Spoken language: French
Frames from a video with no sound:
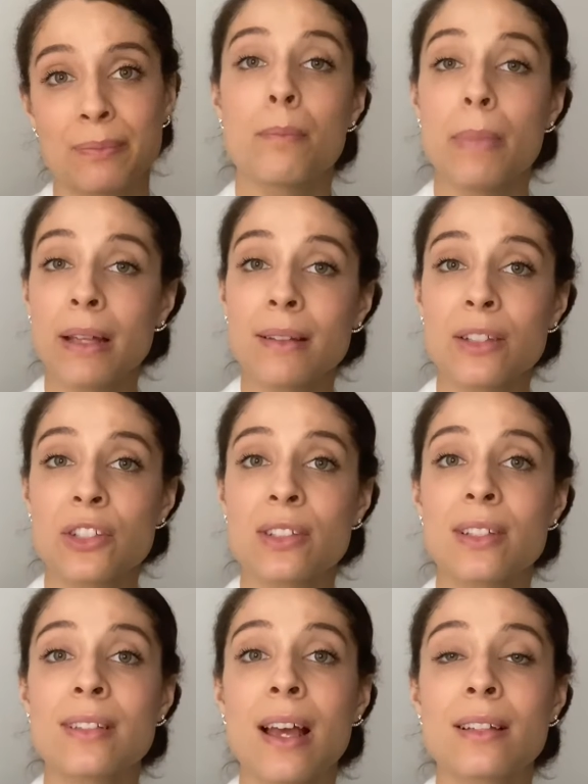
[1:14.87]
Partagez
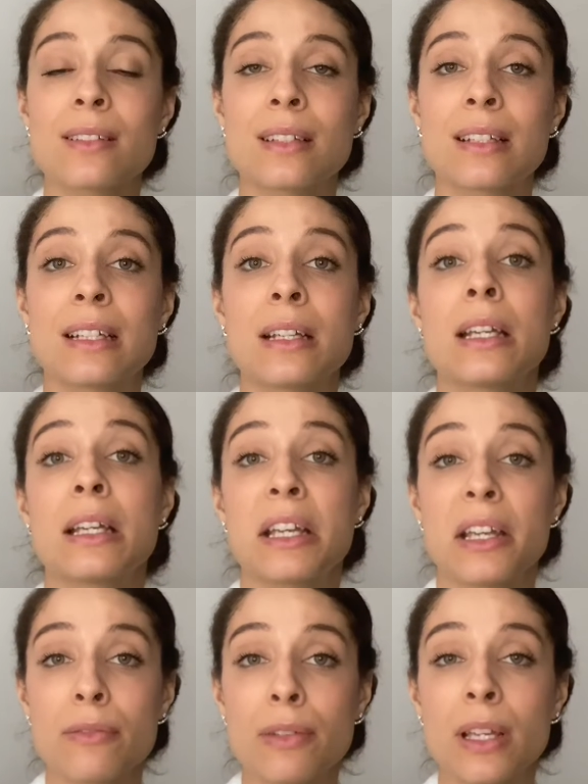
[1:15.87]
ces articles
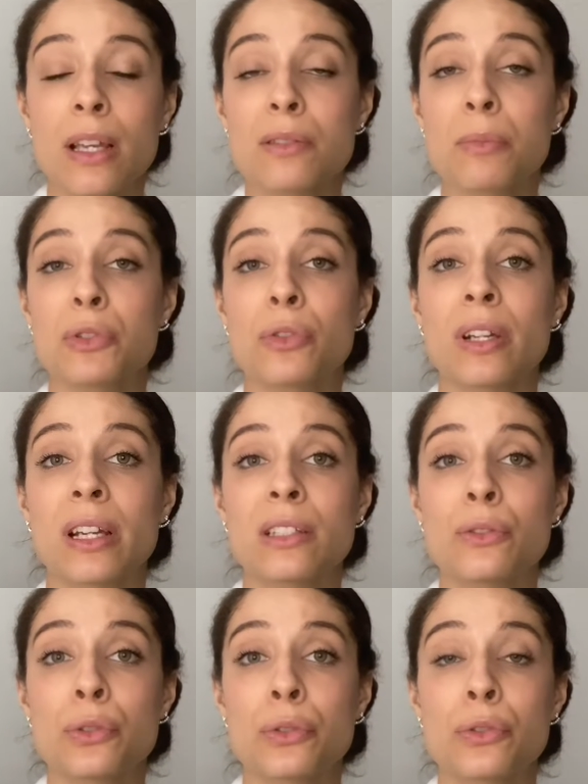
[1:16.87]
efficacement sur les réseaux
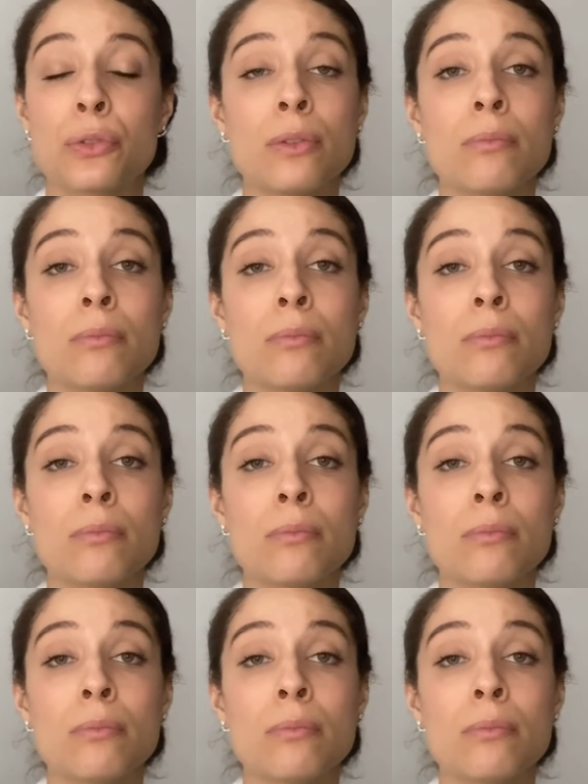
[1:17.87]
sociaux,